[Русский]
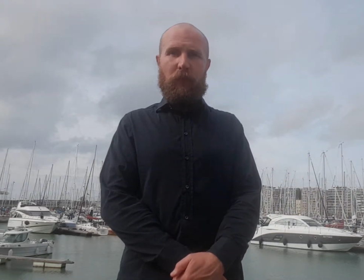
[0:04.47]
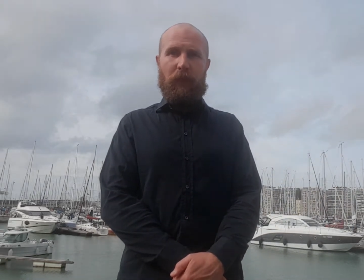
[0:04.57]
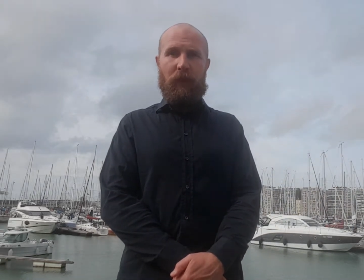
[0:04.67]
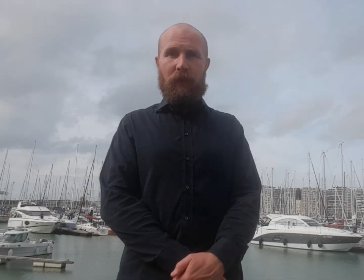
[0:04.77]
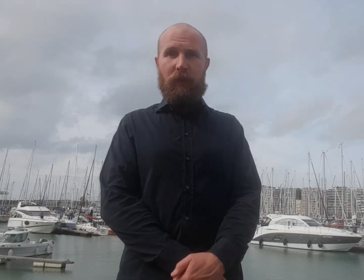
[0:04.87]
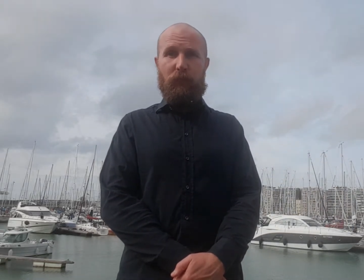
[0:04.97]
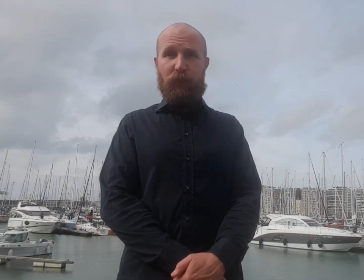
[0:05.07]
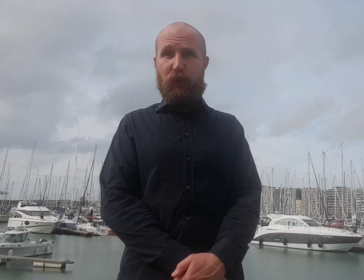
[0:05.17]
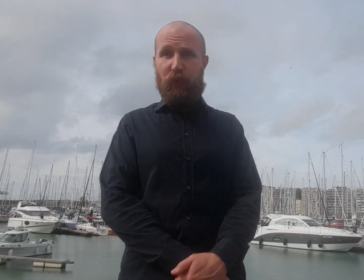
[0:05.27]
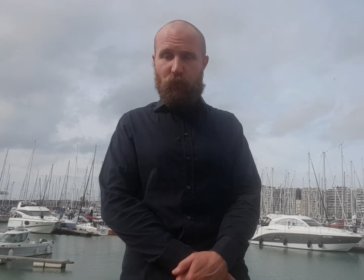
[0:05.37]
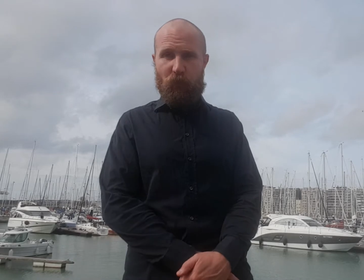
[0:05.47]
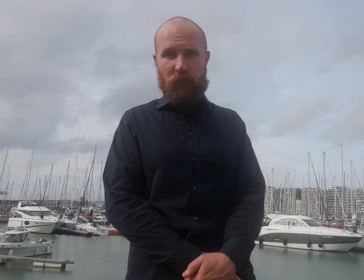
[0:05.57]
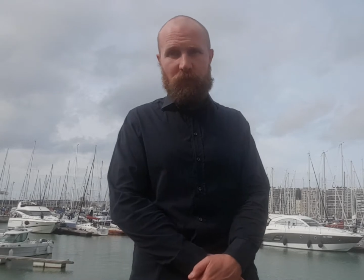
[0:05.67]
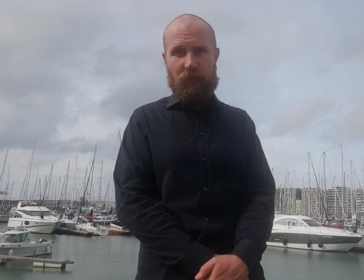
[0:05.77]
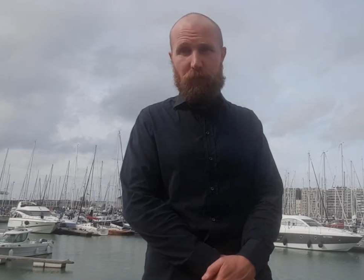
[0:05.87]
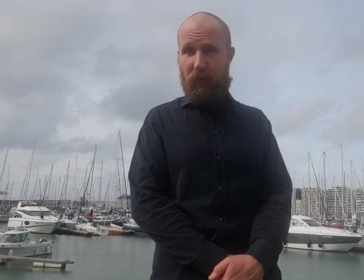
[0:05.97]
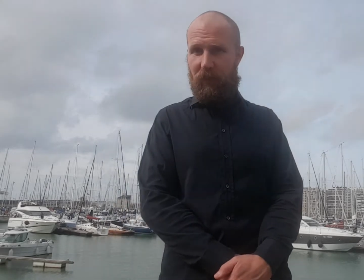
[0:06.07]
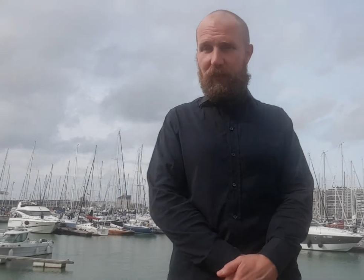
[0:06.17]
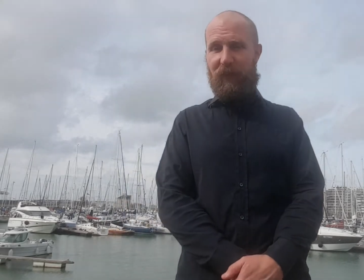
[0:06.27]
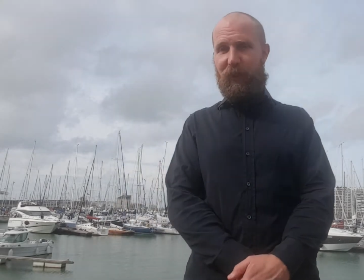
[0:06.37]
а почему
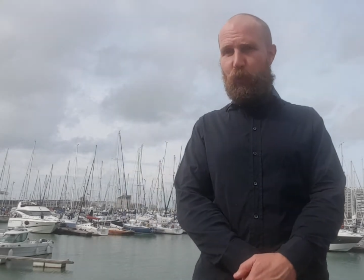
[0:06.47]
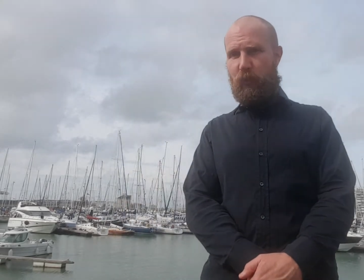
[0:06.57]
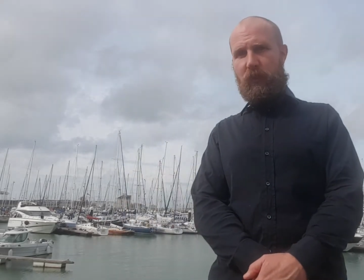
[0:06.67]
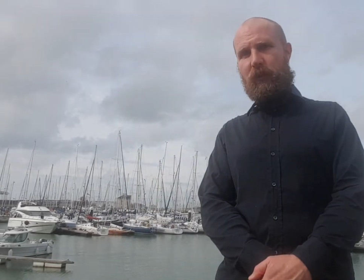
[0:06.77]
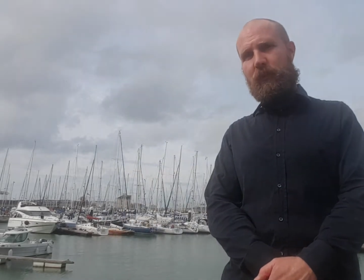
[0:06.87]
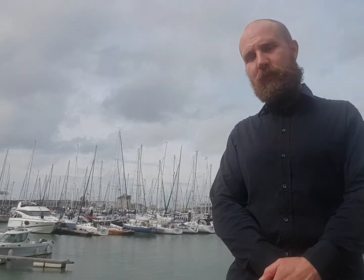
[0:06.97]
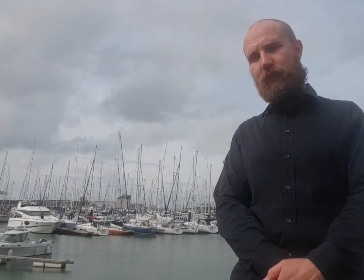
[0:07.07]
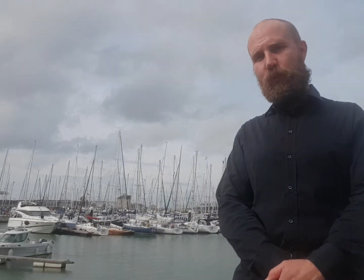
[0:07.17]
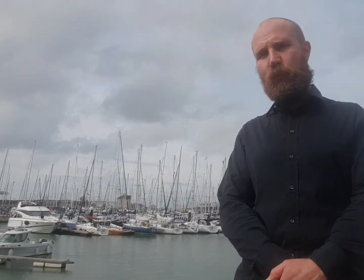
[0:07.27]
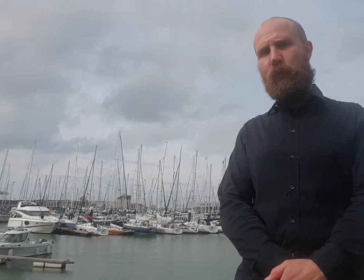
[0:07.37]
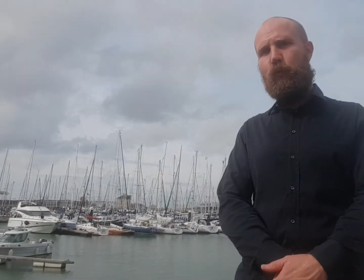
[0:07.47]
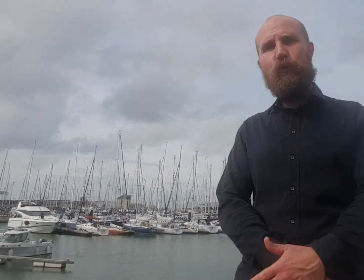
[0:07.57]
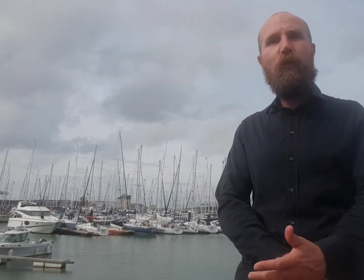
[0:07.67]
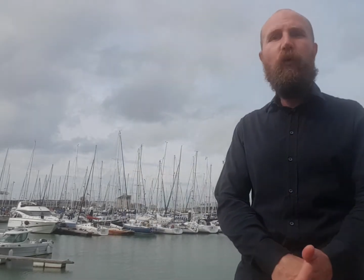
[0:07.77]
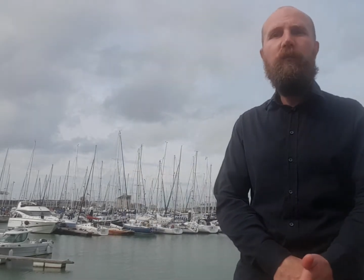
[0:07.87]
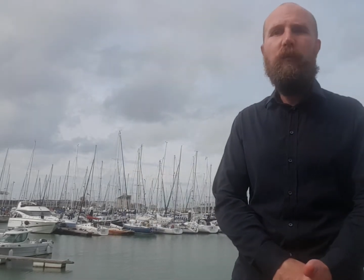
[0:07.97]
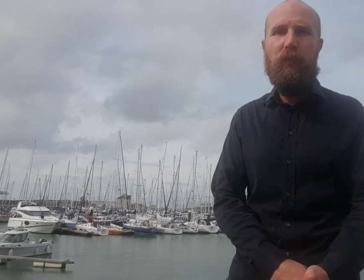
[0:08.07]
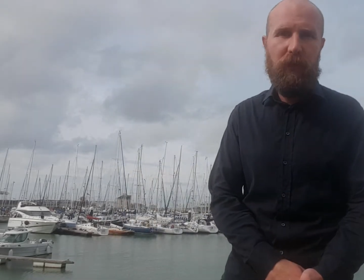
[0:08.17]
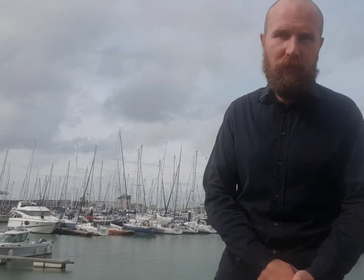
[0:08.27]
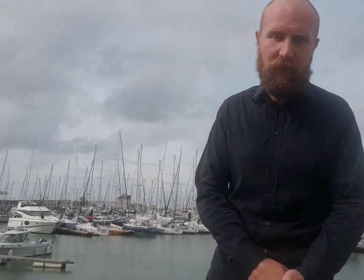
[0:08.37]
бедные люди, ну или условно
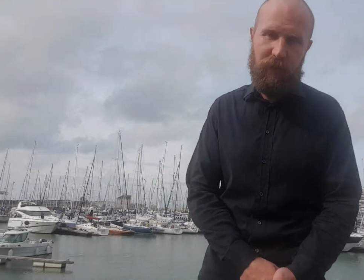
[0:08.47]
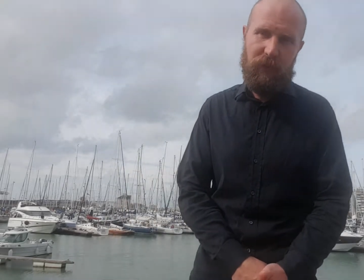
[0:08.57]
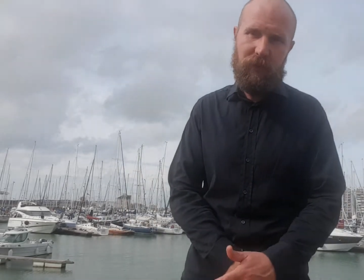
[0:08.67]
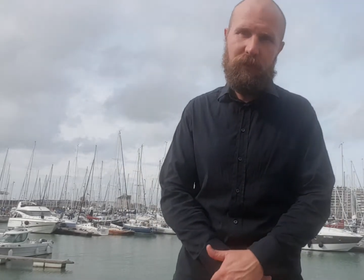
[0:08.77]
бедные,